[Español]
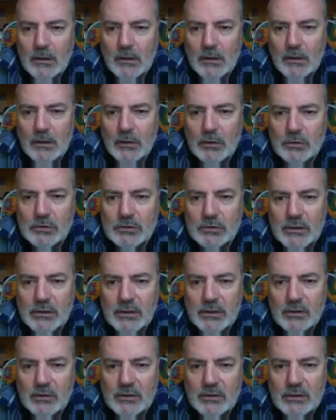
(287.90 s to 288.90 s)
No sé
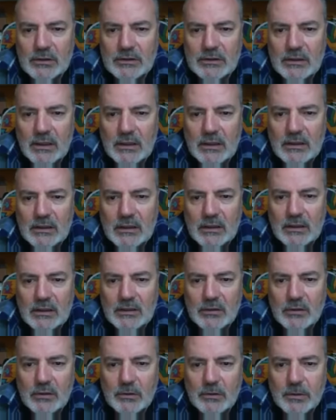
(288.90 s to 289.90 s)
dónde está el
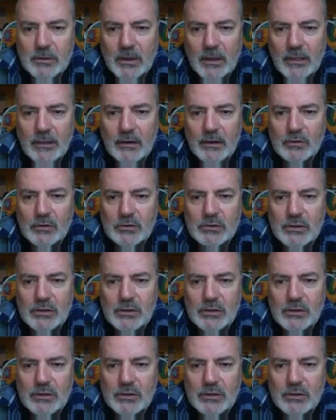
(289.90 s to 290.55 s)
territorio para hacer los